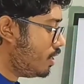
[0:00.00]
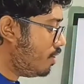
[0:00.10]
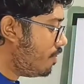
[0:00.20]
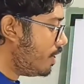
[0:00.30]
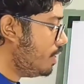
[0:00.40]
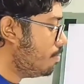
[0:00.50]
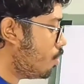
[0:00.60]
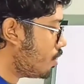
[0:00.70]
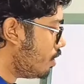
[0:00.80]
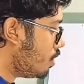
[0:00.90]
এটা ভেরি
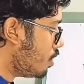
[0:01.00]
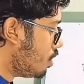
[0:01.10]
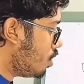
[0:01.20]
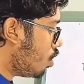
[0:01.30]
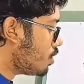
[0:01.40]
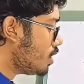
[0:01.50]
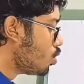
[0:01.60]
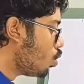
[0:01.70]
ইম্পর্টেন্ট অর্থাৎ